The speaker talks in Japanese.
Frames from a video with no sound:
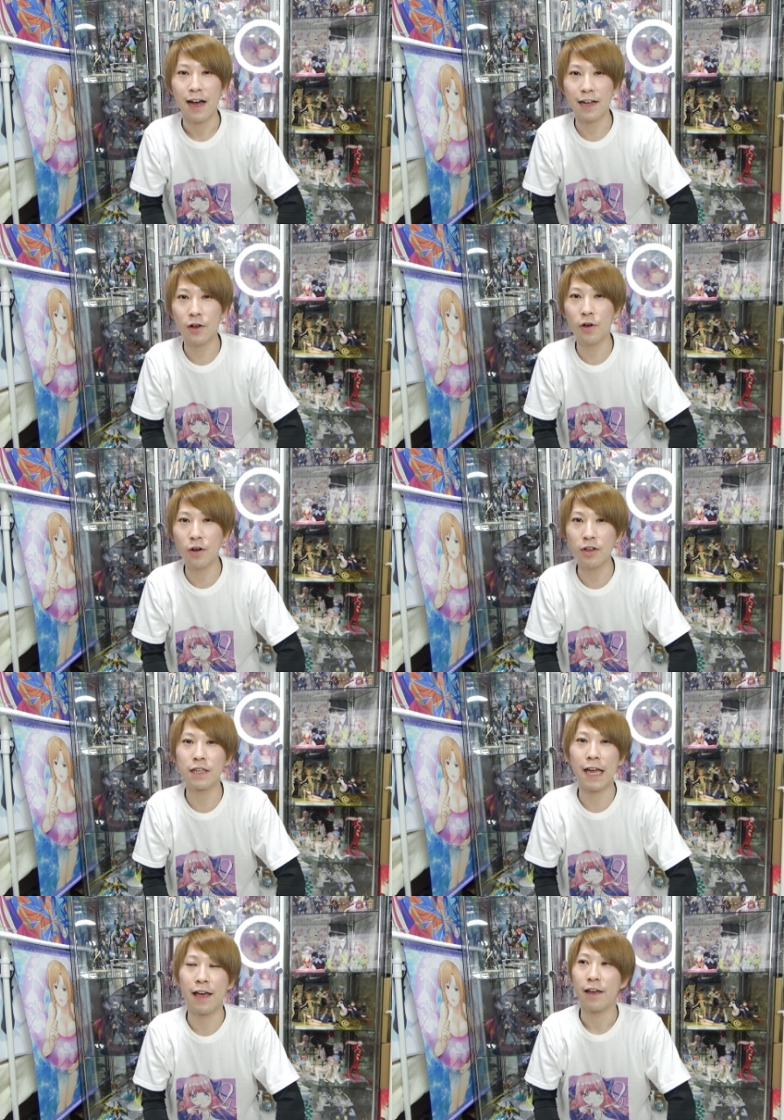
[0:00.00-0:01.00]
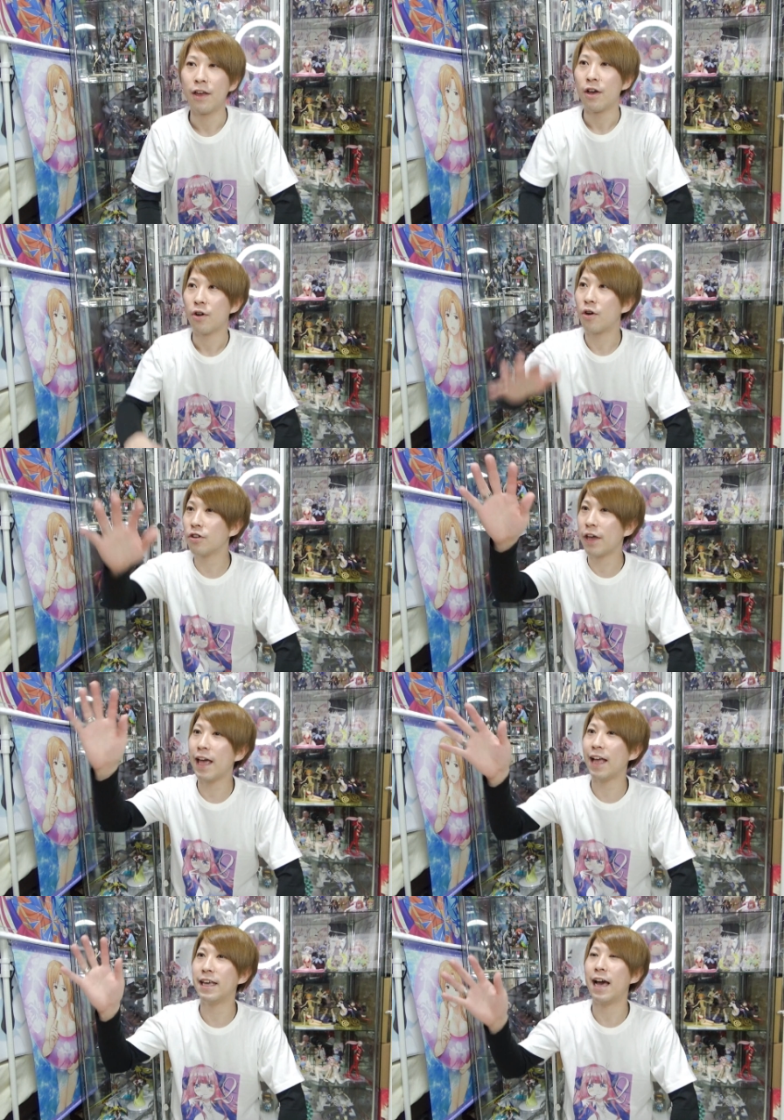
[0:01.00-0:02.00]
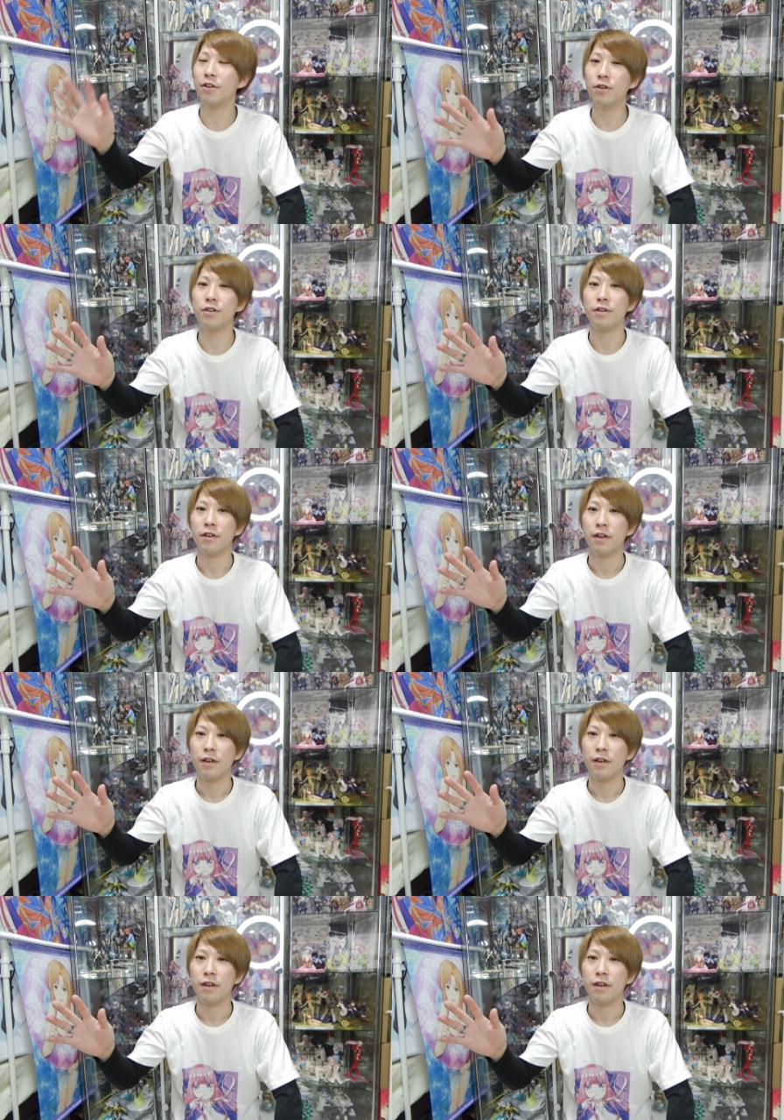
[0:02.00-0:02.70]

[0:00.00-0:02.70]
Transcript: あっこにねこの部屋にある